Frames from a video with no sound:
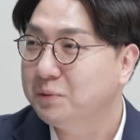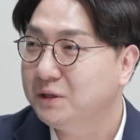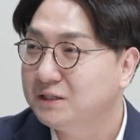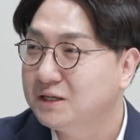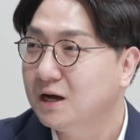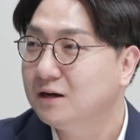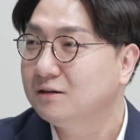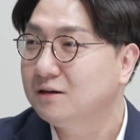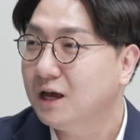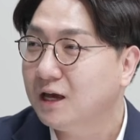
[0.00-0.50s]

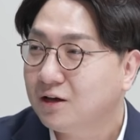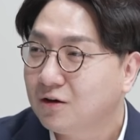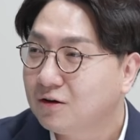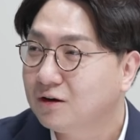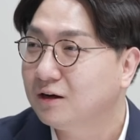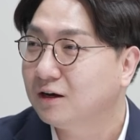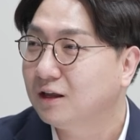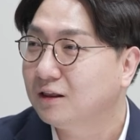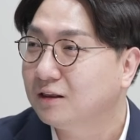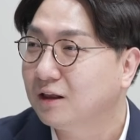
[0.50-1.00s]
비상을
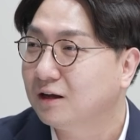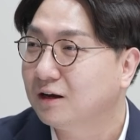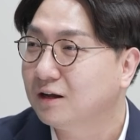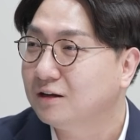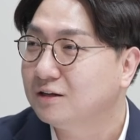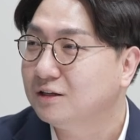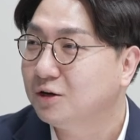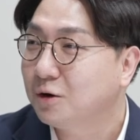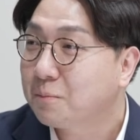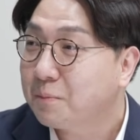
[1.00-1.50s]

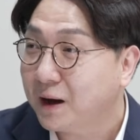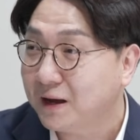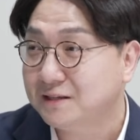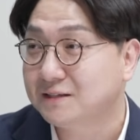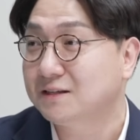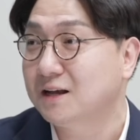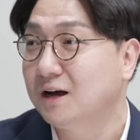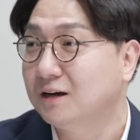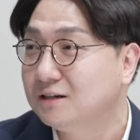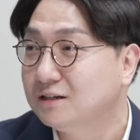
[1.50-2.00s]
해결하겠다라는 이런
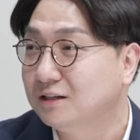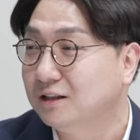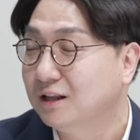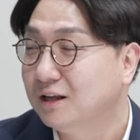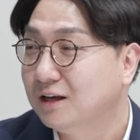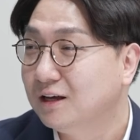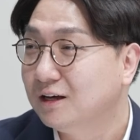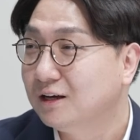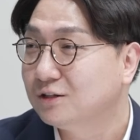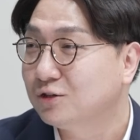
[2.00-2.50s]
발상은
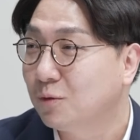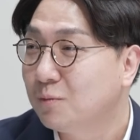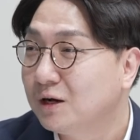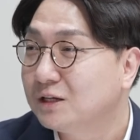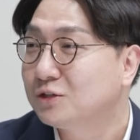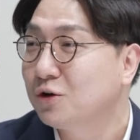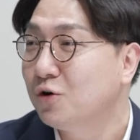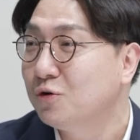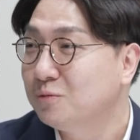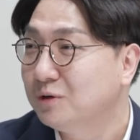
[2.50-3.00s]
정말
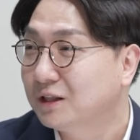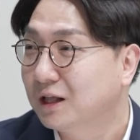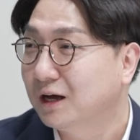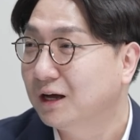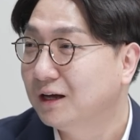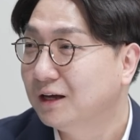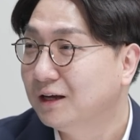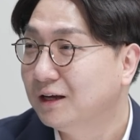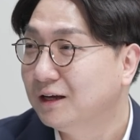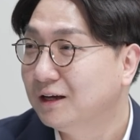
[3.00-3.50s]
처음이다.